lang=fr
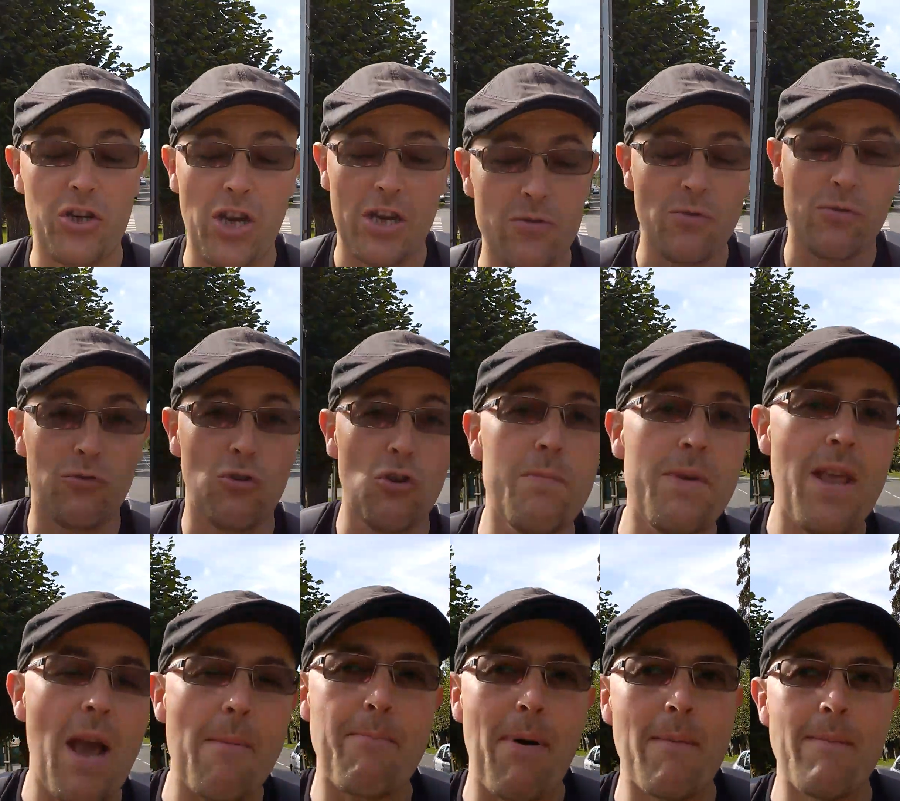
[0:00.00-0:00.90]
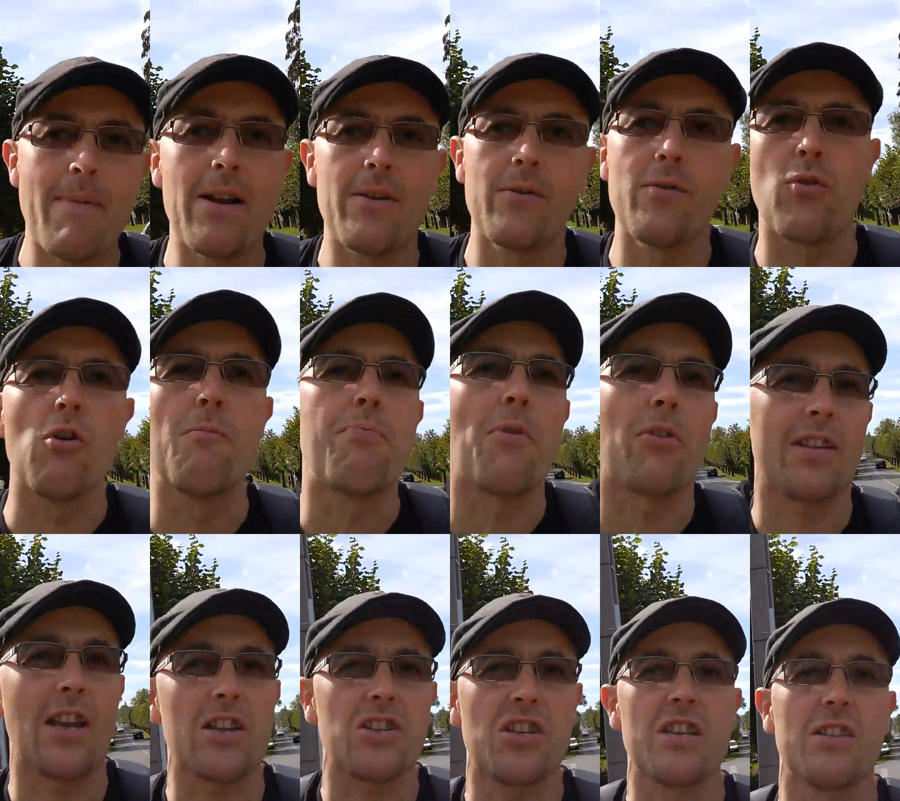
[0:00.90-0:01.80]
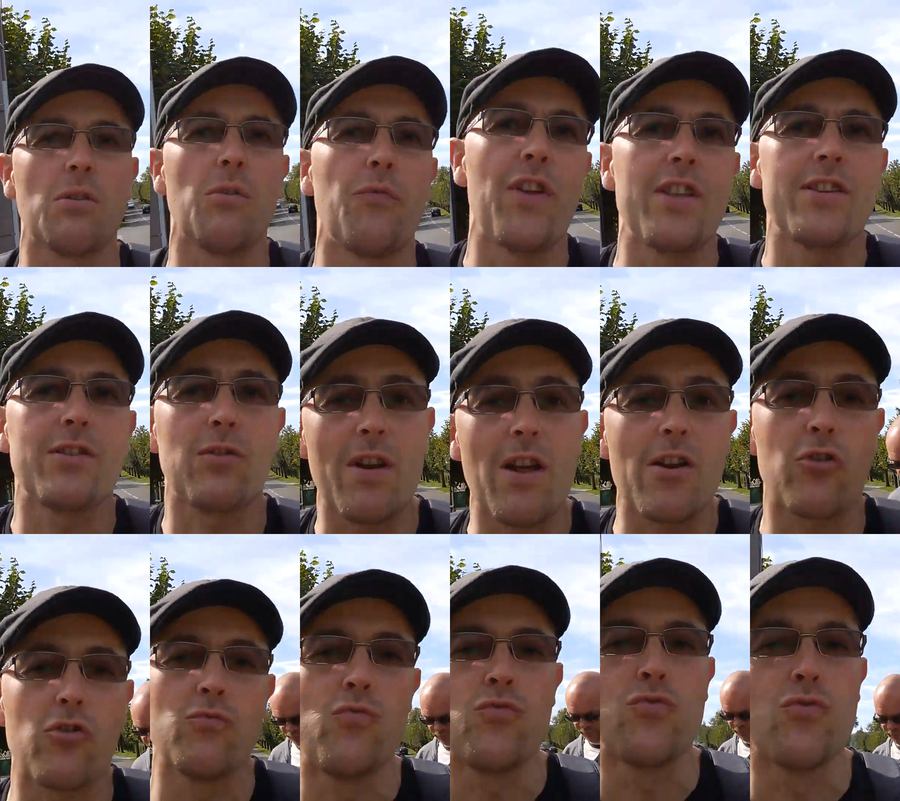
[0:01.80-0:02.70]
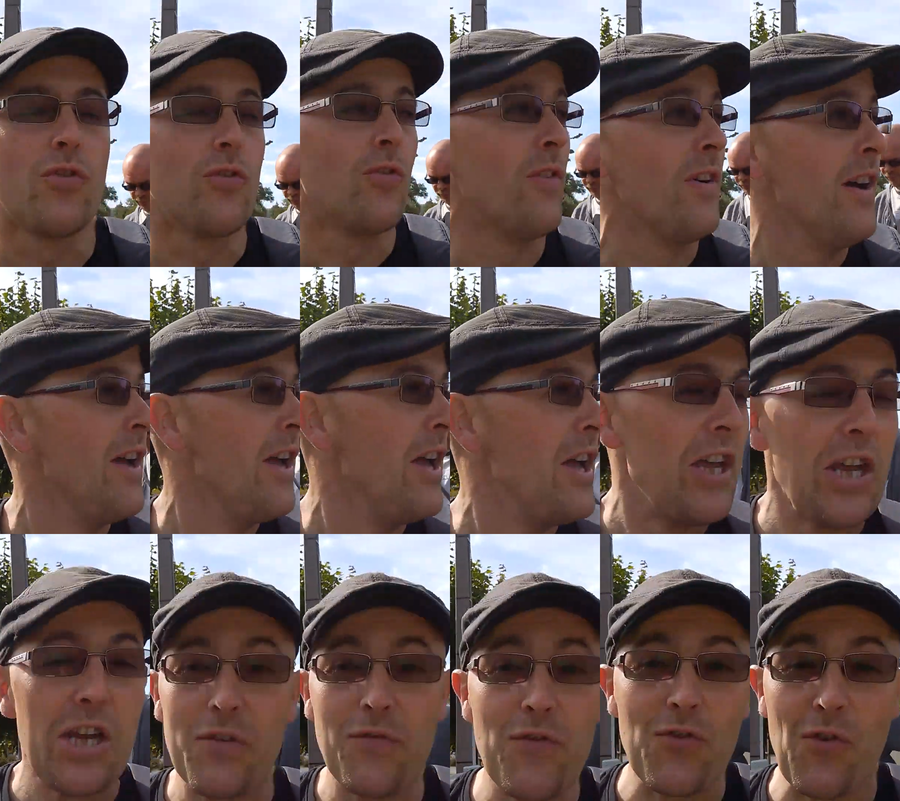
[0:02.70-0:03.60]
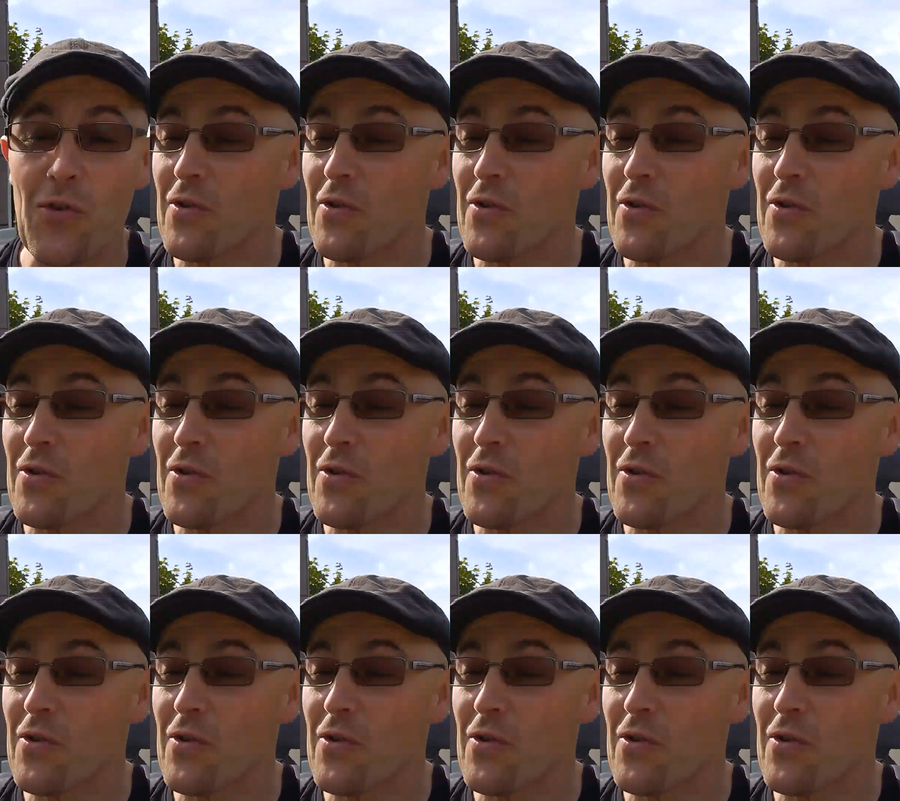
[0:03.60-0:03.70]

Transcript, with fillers: chaîne YouTube, il y a pas mal de reportages qui sont faits sur la commune de Long. Et je vous